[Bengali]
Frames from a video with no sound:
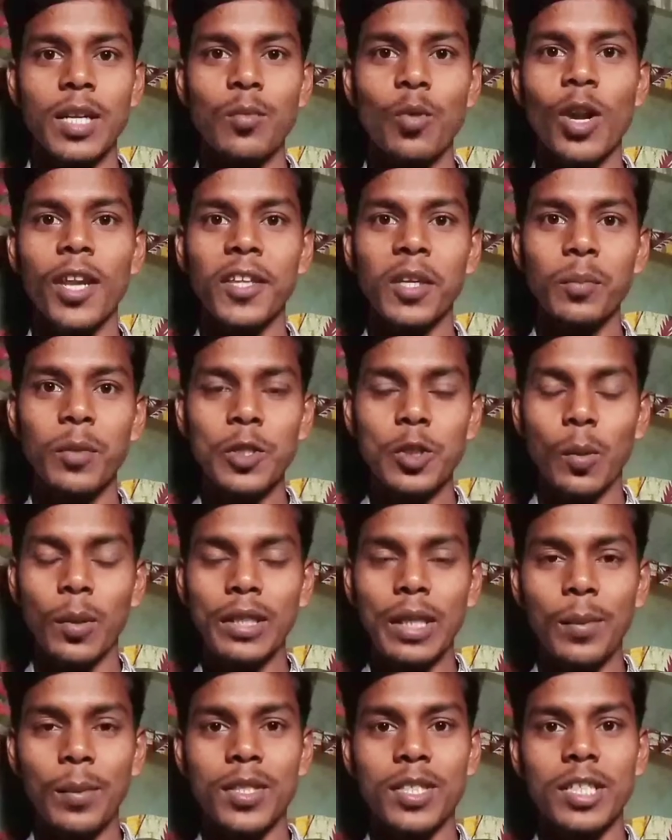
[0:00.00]
আসসালামু আলাইকুম সবাই
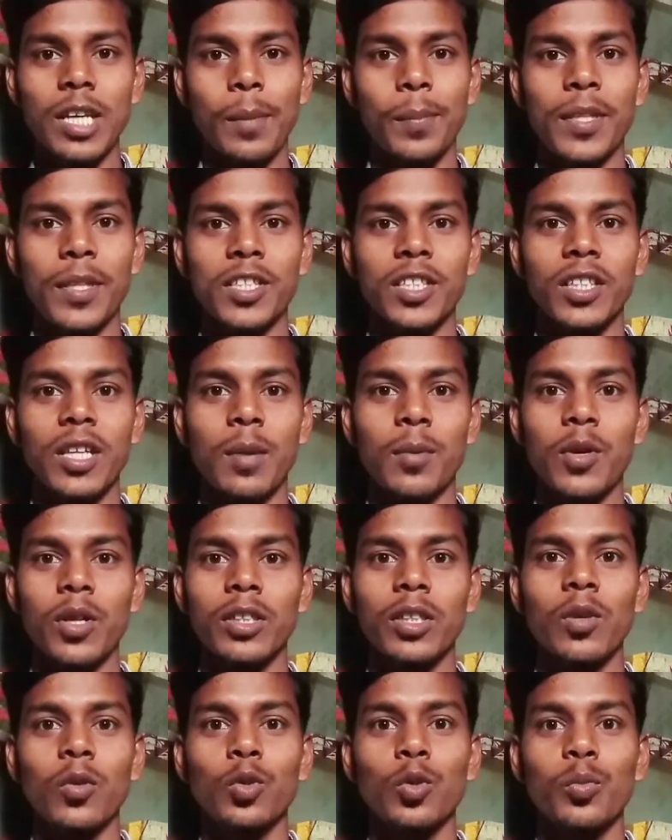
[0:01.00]
কেমন আছেন আপনাদের সাথে আবার
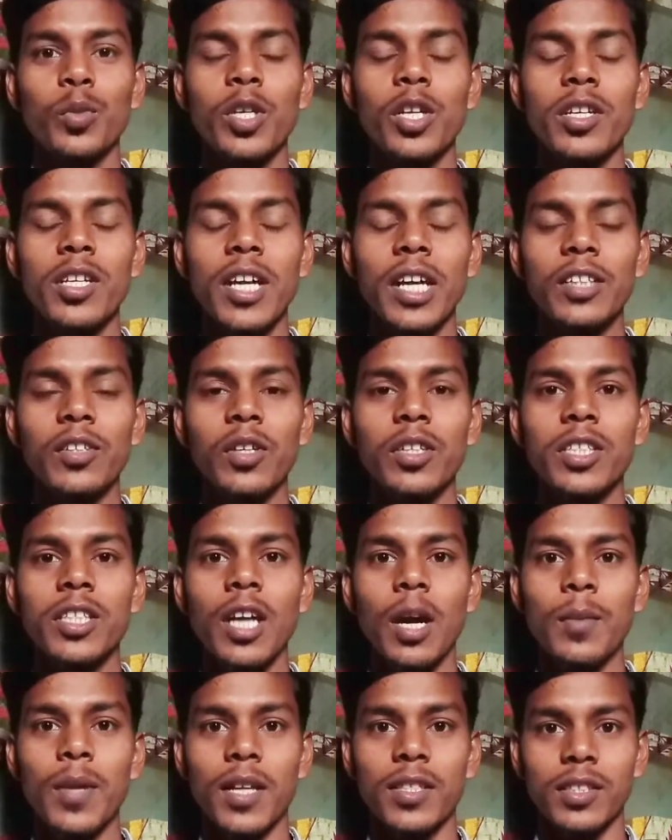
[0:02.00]
একটা নতুন ভিডিও নিয়ে হাজির হয়েছি
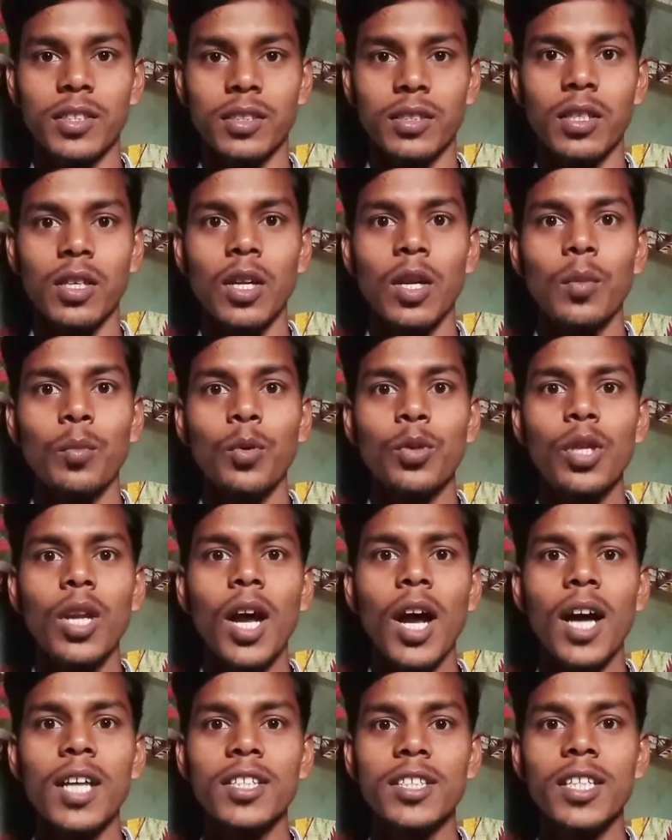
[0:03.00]
আমি আজিজ বন্ধুরা
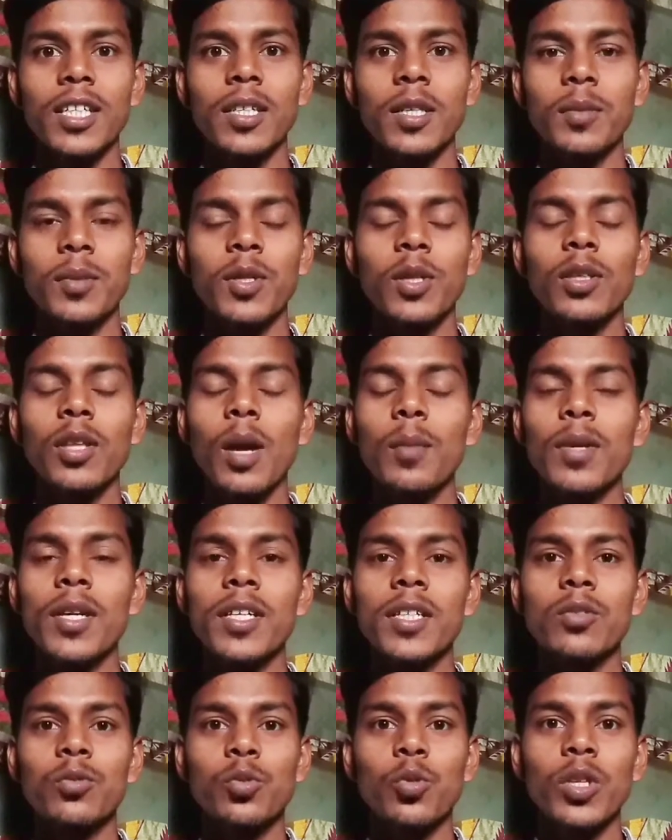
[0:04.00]
আজকের এই ভিডিওতে আমি
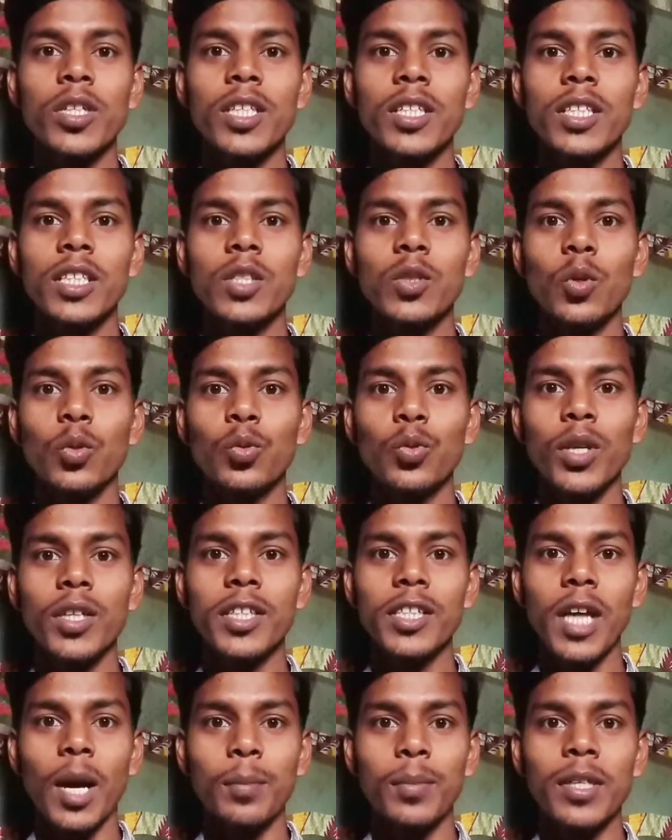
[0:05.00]
চলে এসেছি নতুন
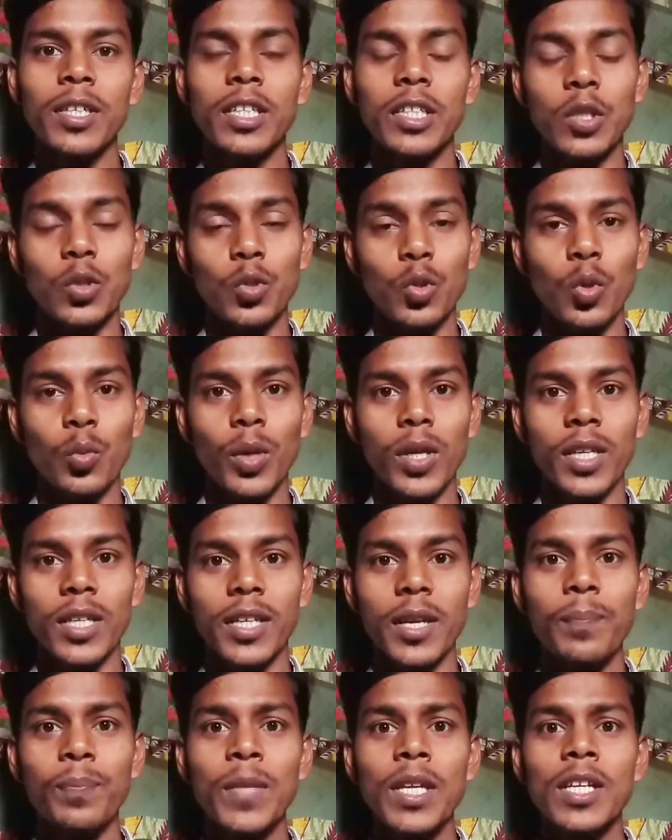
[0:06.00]
একটি আপডেট ইউটিউবের নিয়ে